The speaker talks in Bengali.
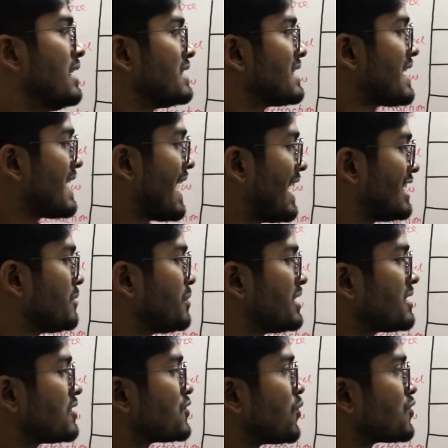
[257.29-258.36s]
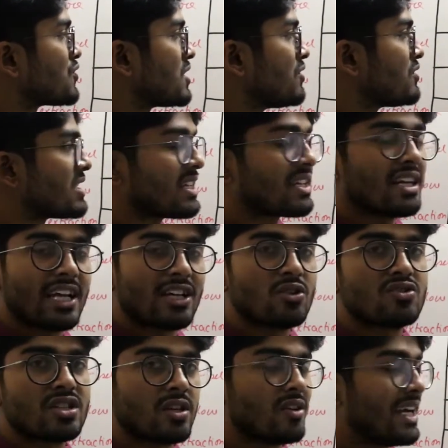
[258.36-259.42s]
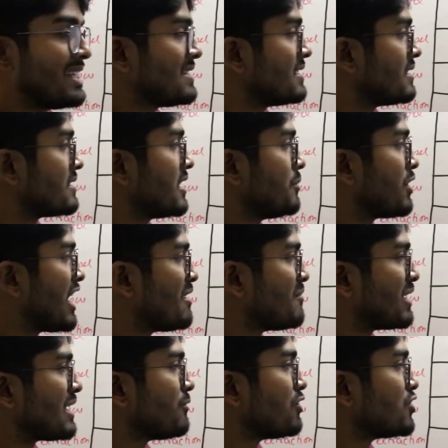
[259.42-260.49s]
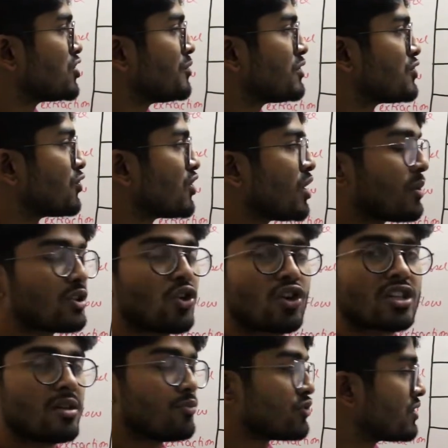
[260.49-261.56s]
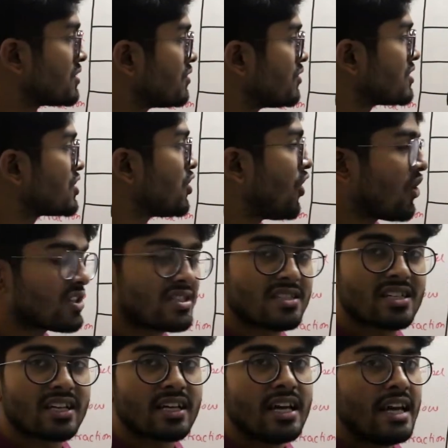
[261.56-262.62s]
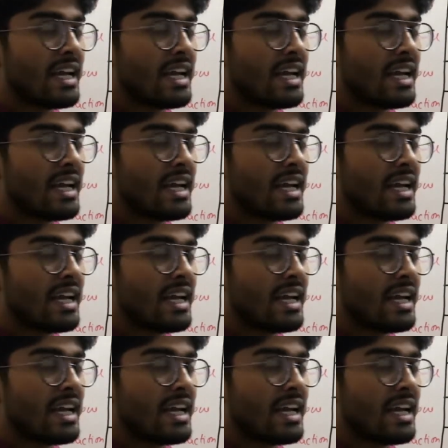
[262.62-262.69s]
সেই এটিপিটার সোর্সটা হচ্ছে গ্লাইকোজেনোলাইসিস এবং এই মেটাবলিজমের জন্য আমার দরকার পড়তেছে হচ্ছে অক্সিজেন